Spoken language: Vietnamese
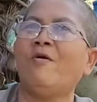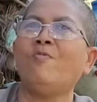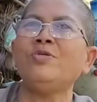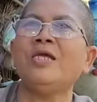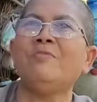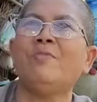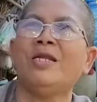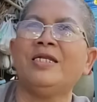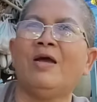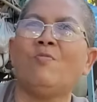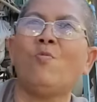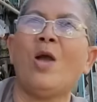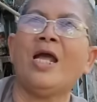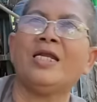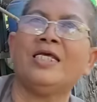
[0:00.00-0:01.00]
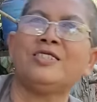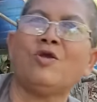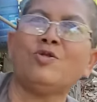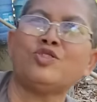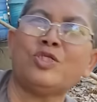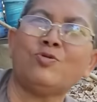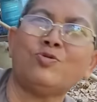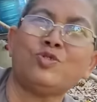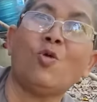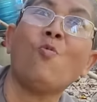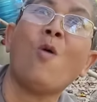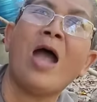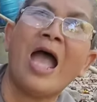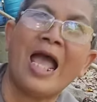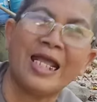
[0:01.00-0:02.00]
cũng như mình ông quan lại cho cho
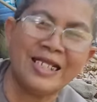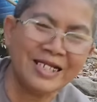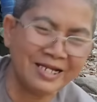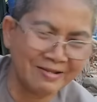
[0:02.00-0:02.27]
quà vậy đó